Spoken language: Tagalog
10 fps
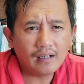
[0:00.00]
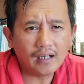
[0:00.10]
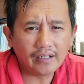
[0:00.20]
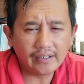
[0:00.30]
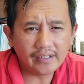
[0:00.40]

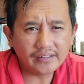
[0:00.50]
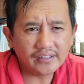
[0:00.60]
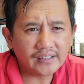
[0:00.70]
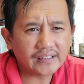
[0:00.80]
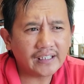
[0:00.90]
Ang dagiti
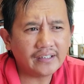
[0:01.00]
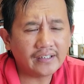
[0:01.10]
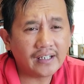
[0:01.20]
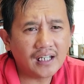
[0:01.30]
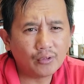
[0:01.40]
natay
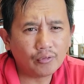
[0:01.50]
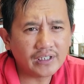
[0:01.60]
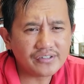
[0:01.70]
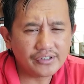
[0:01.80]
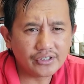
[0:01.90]
nga
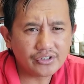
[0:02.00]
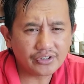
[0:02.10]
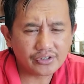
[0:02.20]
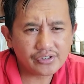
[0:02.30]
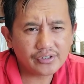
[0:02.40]
nakanunay si
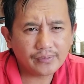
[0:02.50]
church.